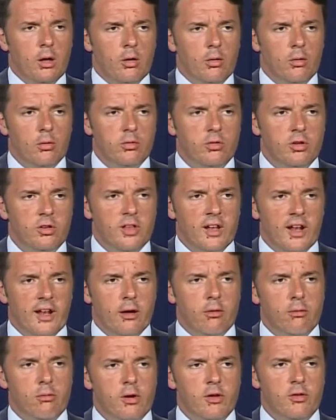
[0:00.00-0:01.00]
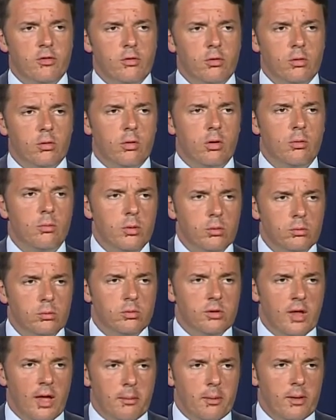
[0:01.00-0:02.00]
considerare questo come
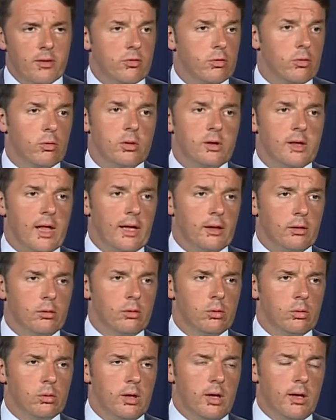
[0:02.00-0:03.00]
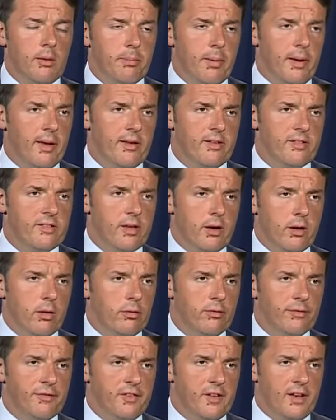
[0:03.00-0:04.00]
un tema soltanto dei paesi
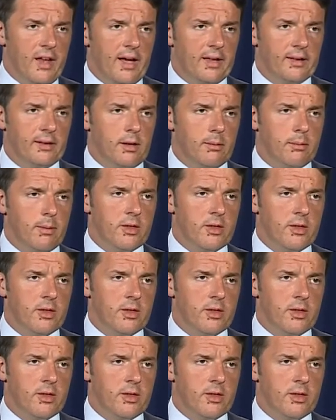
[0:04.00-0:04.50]
confinanti,